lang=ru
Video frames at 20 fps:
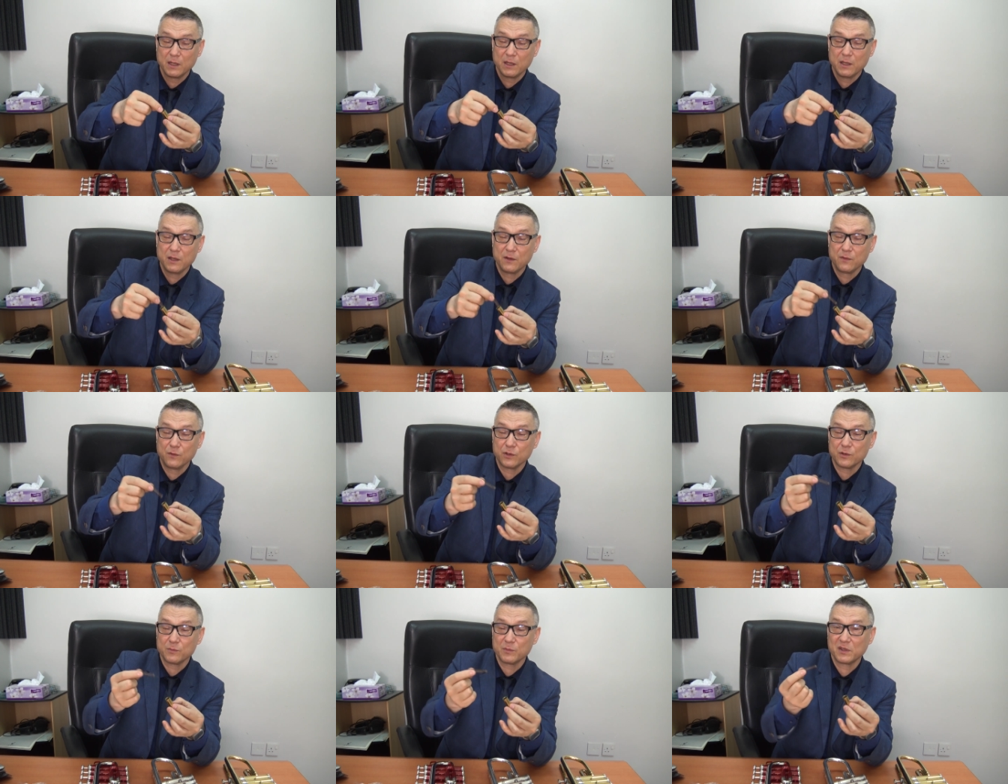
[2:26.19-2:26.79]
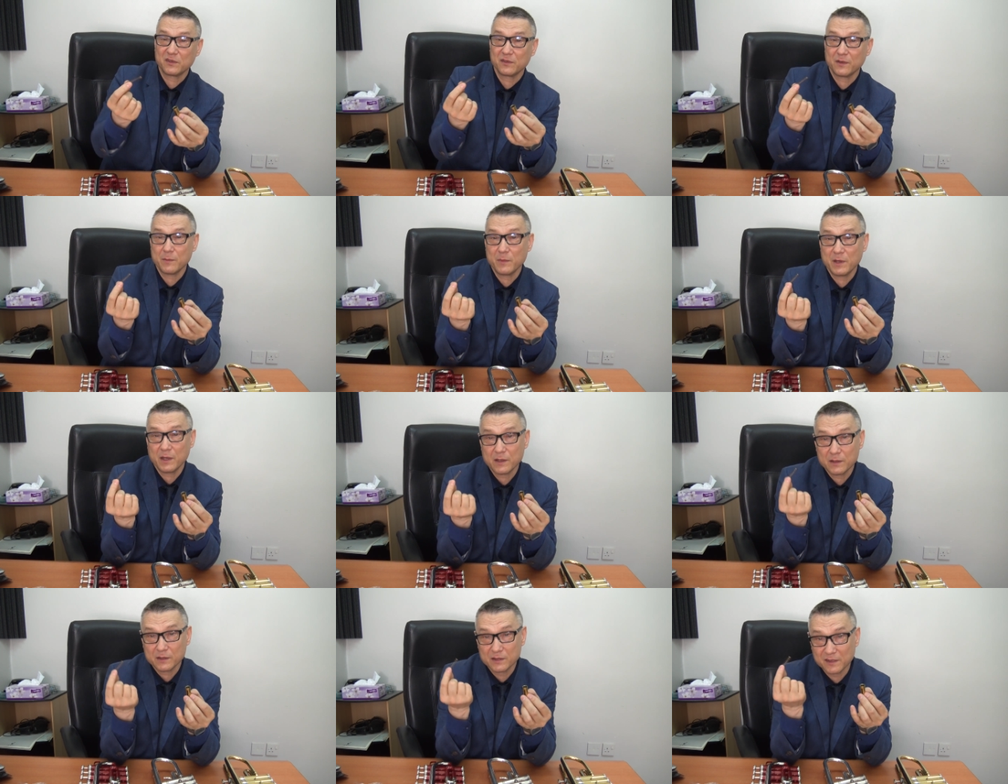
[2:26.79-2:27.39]
И вот мы с
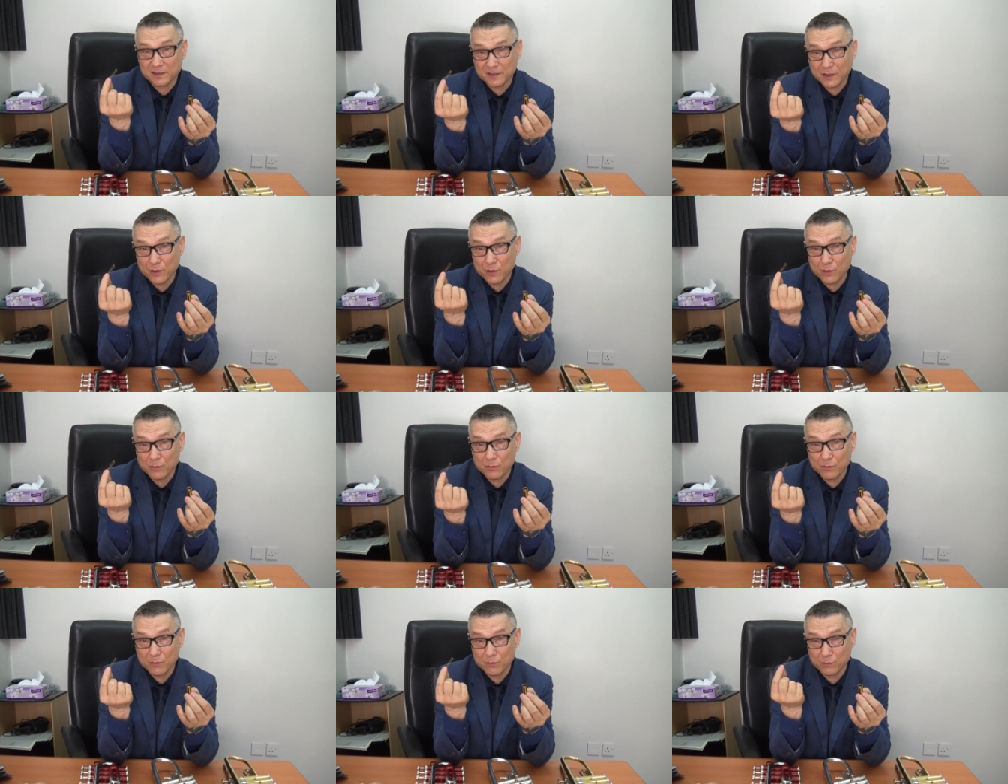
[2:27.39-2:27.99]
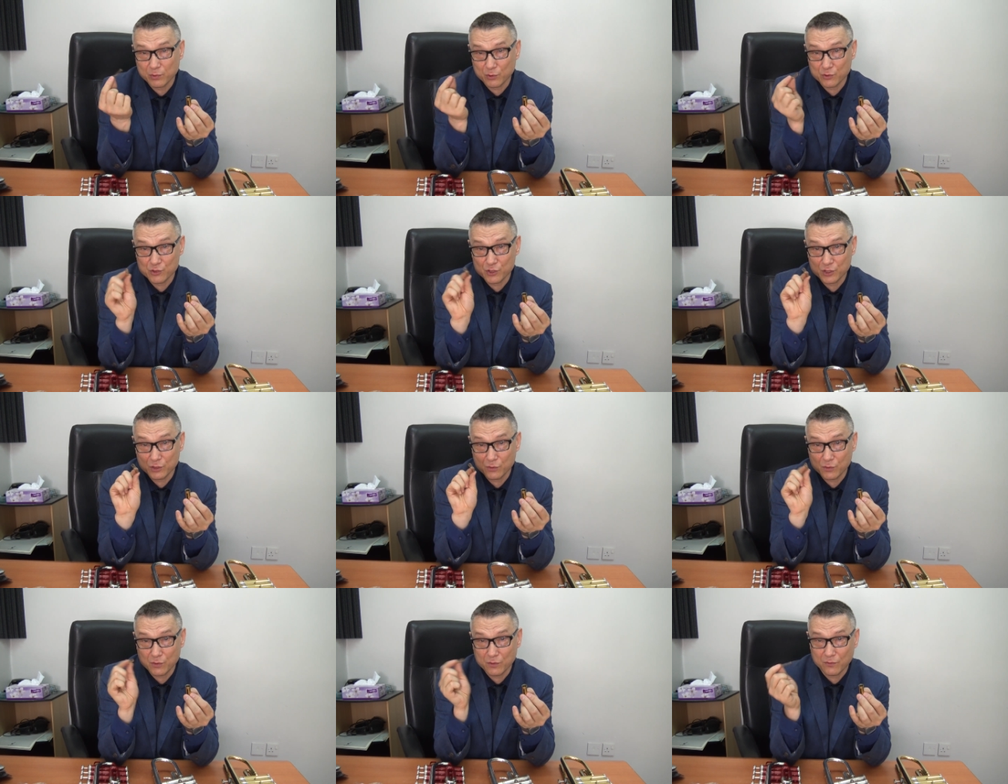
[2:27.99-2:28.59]
вами достаем
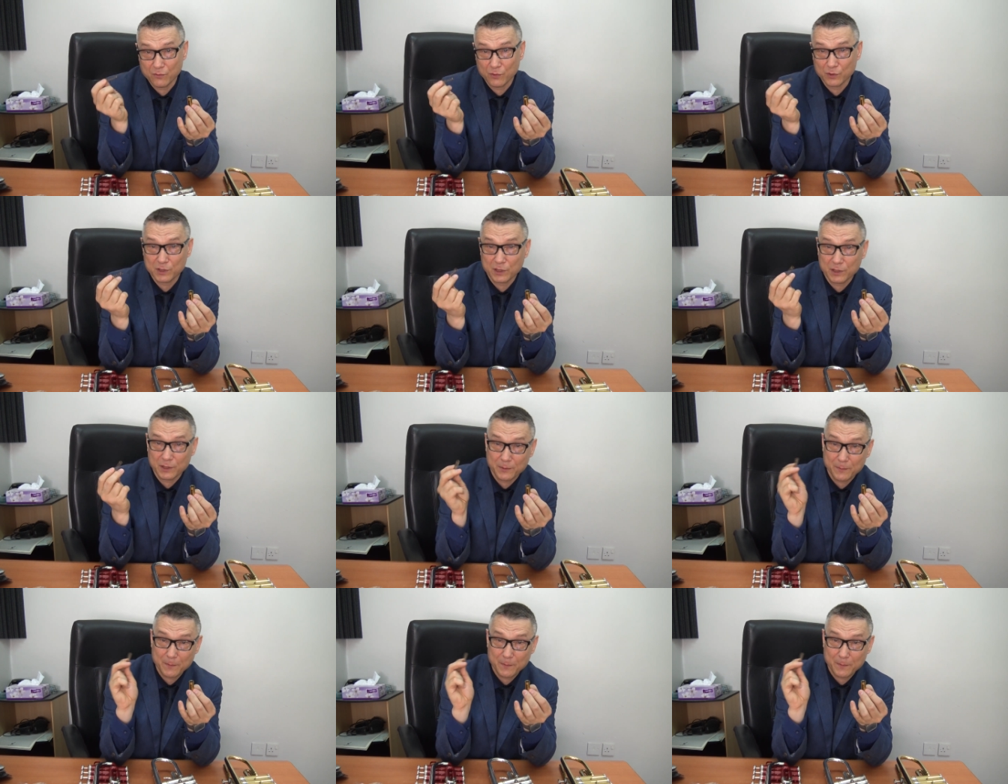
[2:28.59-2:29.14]
пружинку. Вот она.